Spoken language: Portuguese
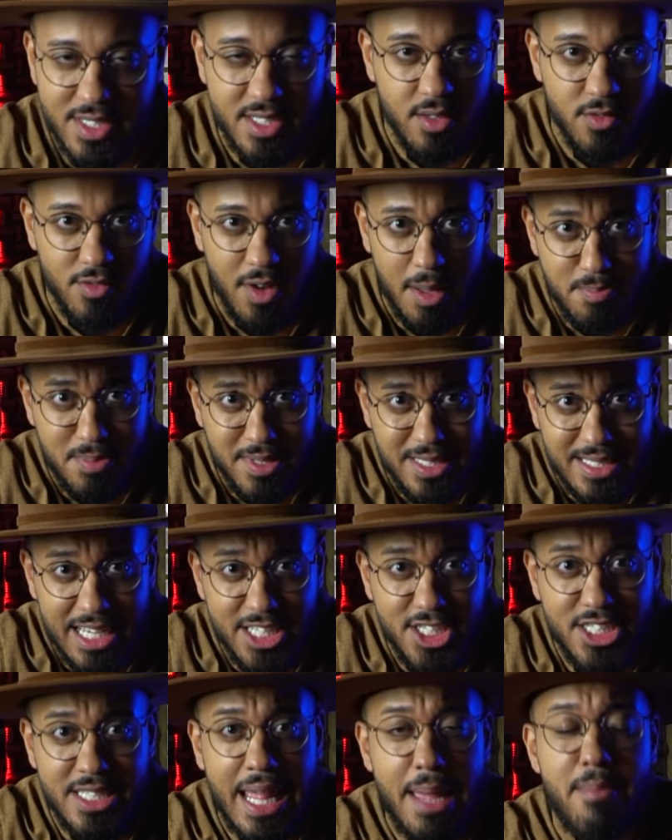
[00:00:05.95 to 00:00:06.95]
Você não vai precisar
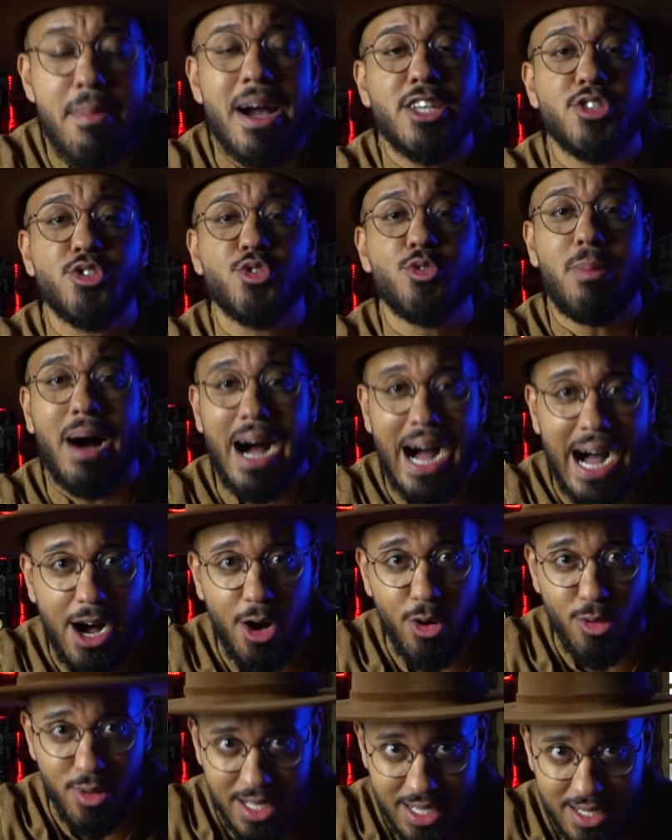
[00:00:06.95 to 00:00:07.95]
de nem mais uma
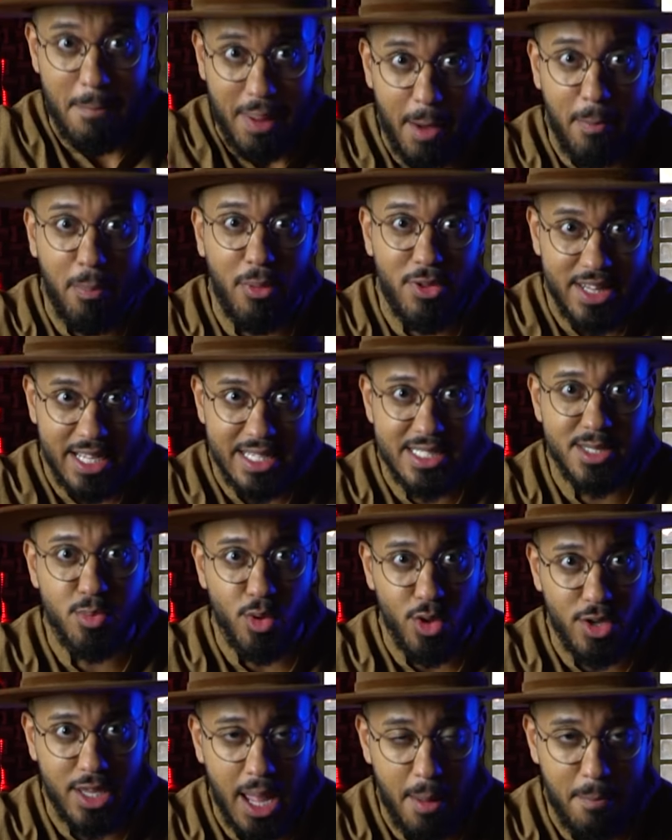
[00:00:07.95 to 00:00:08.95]
aula para poder
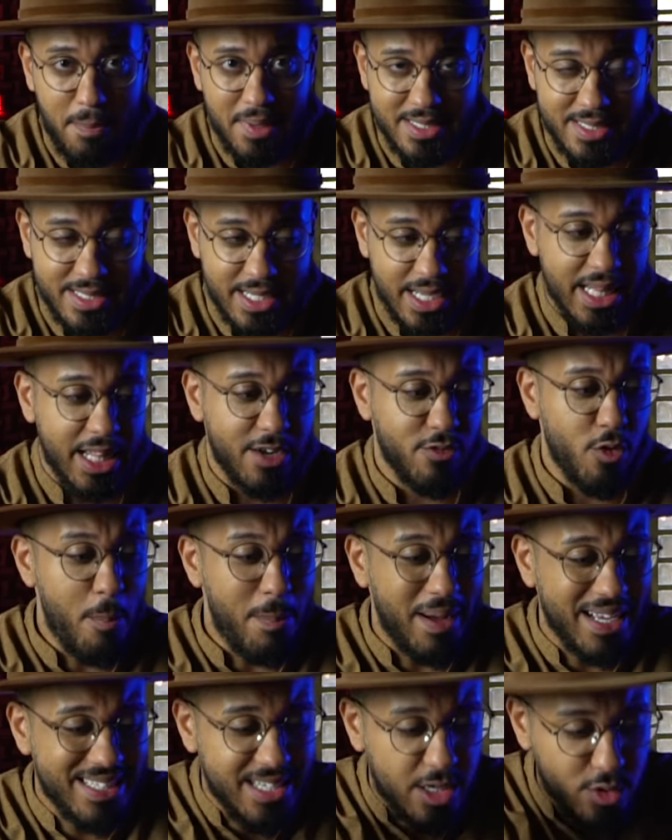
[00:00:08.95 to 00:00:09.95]
desbloquear a pestana. Vou
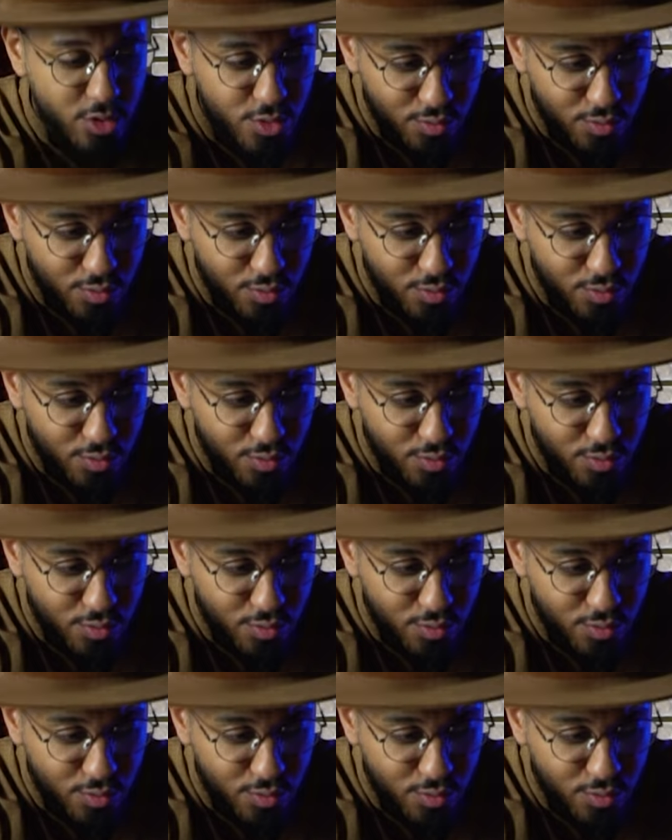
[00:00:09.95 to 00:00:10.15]
passar os